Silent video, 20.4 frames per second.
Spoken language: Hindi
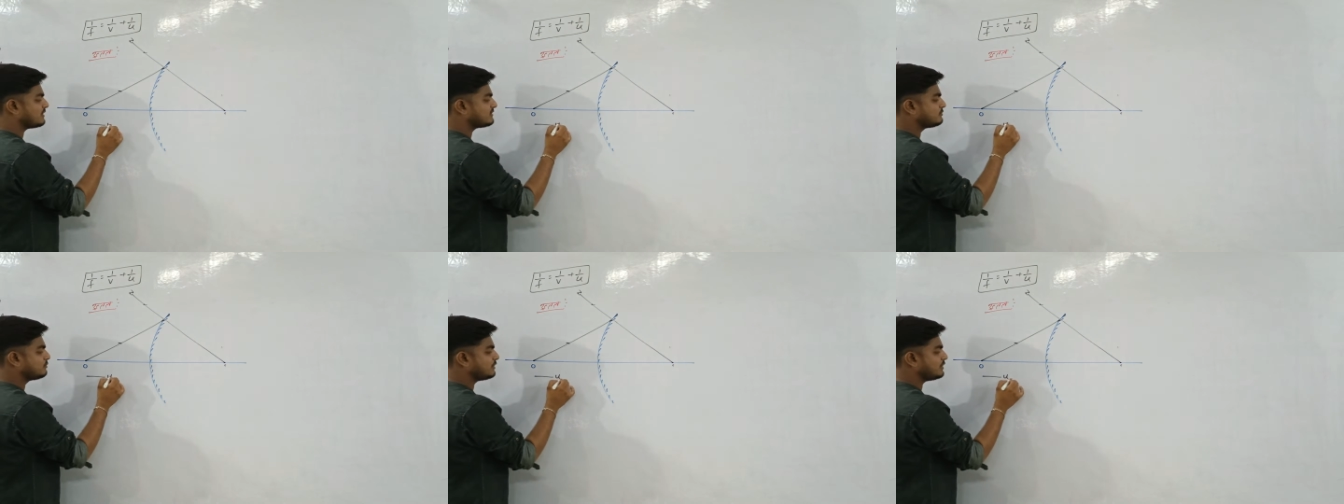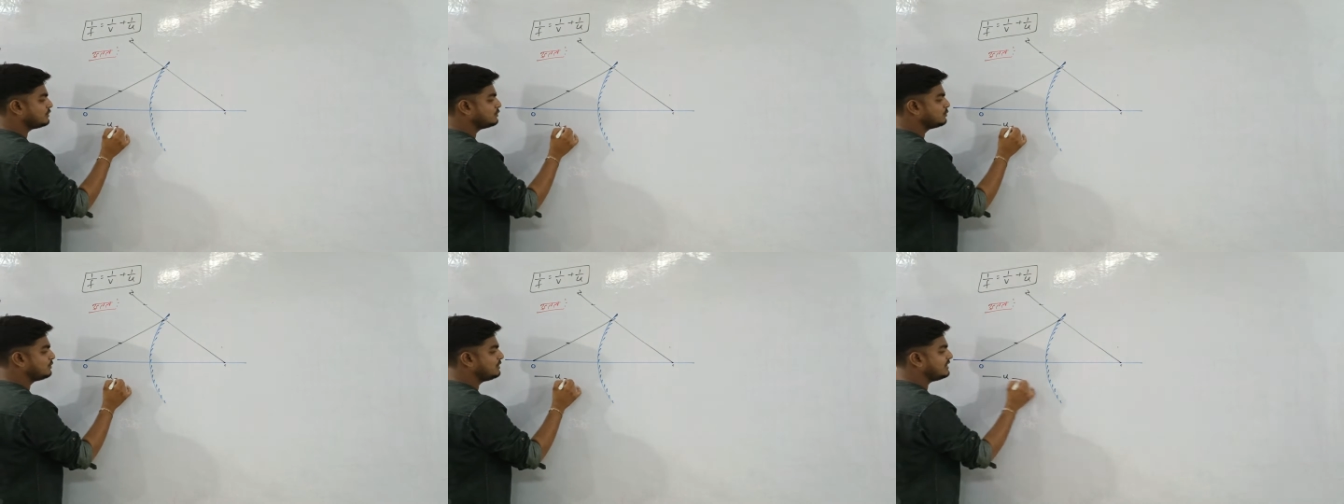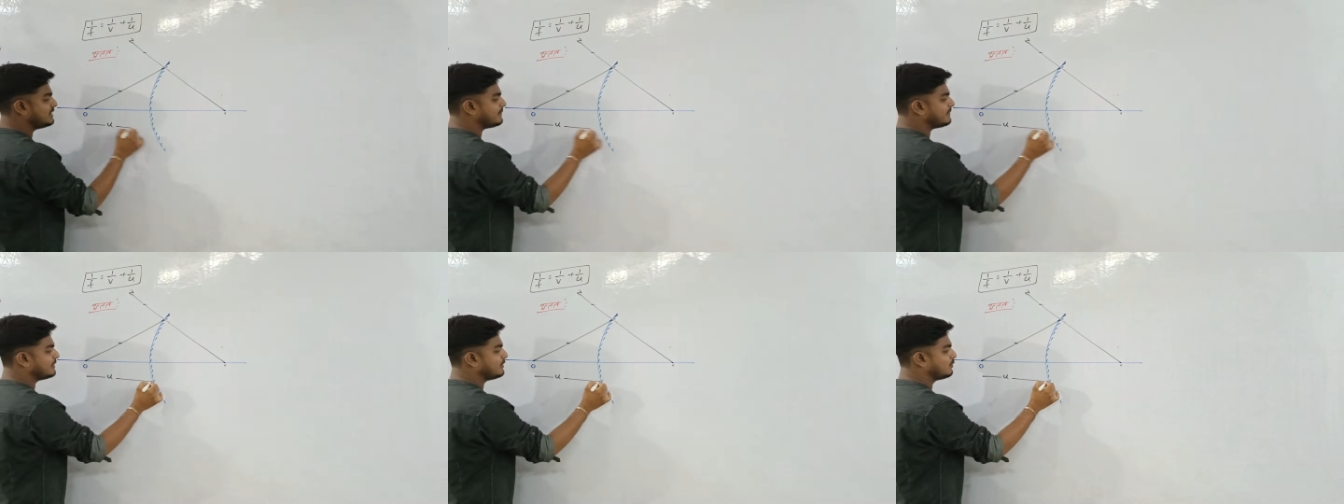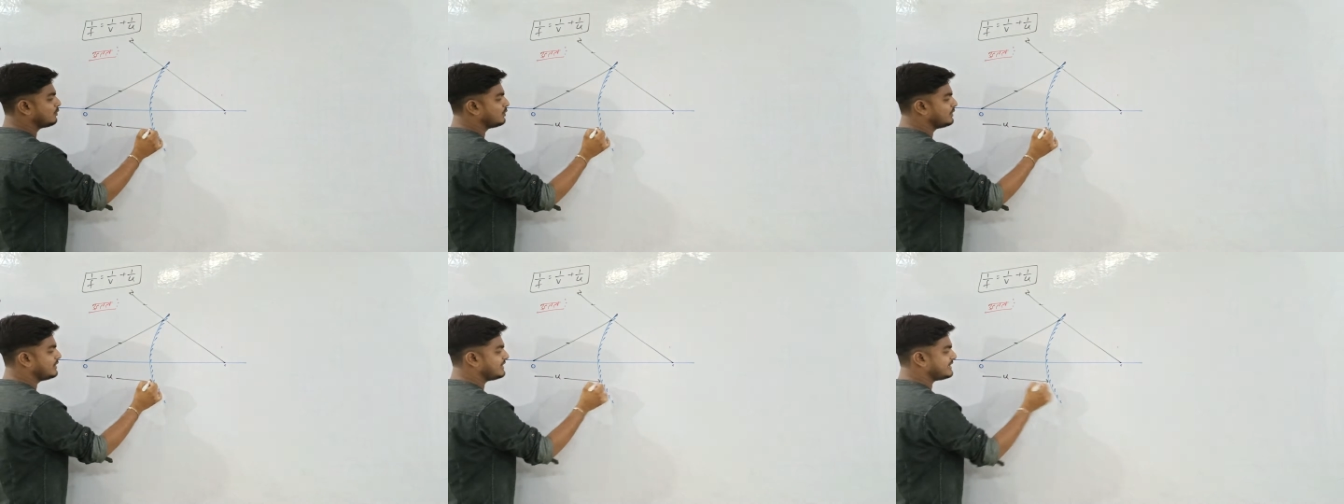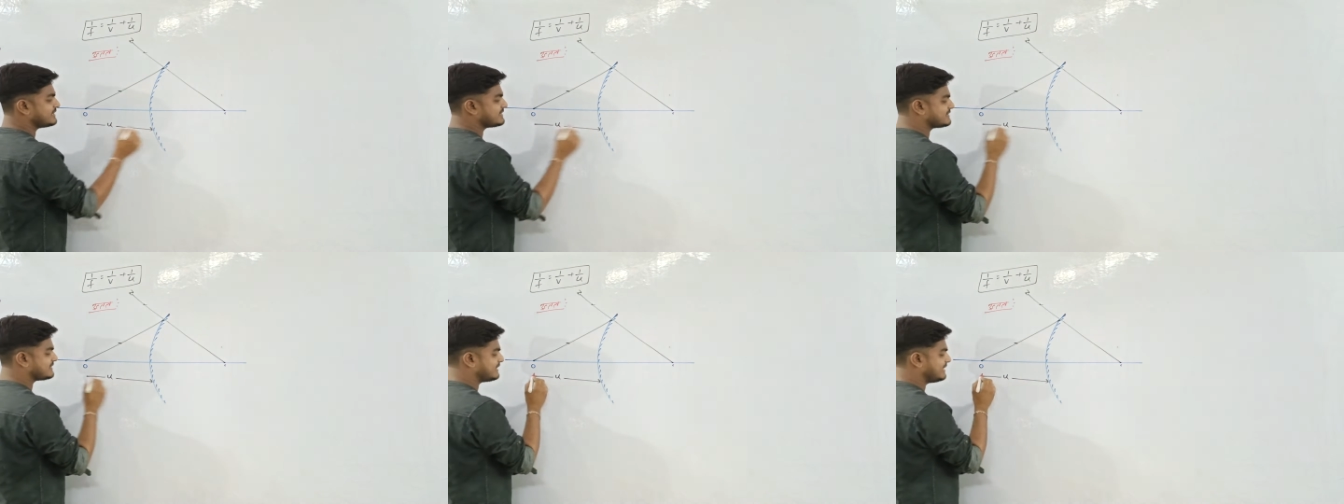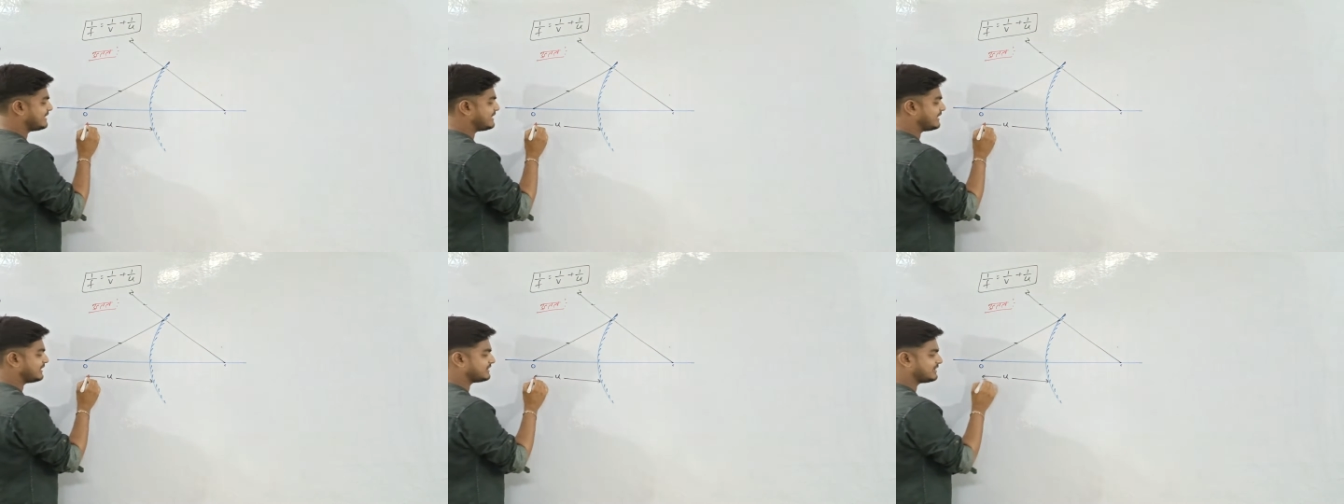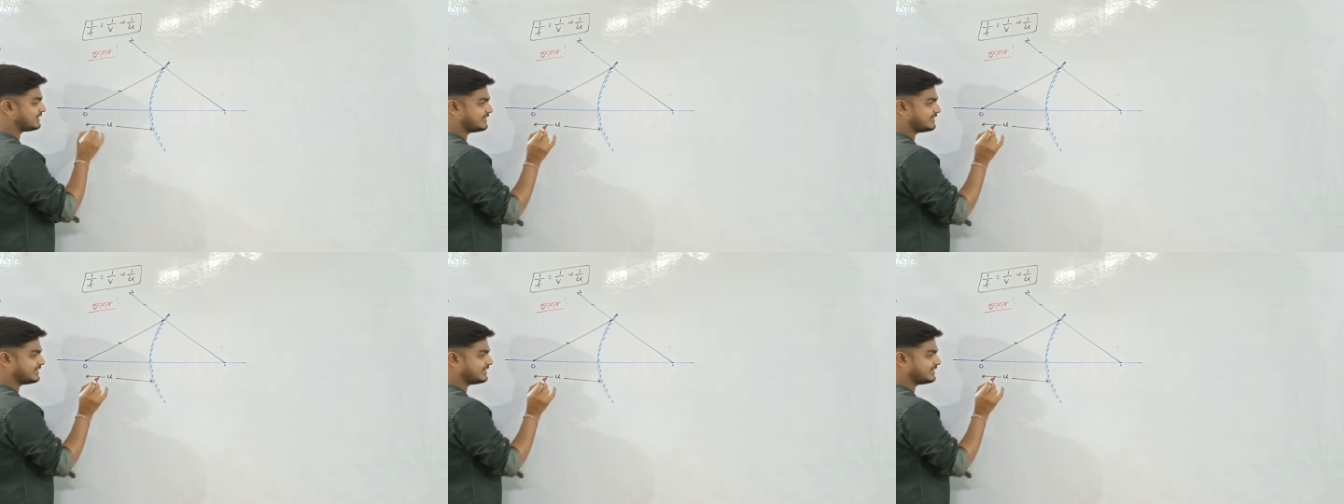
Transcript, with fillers: वस्तु की दूरी अपन लोगों ने किससे लिखा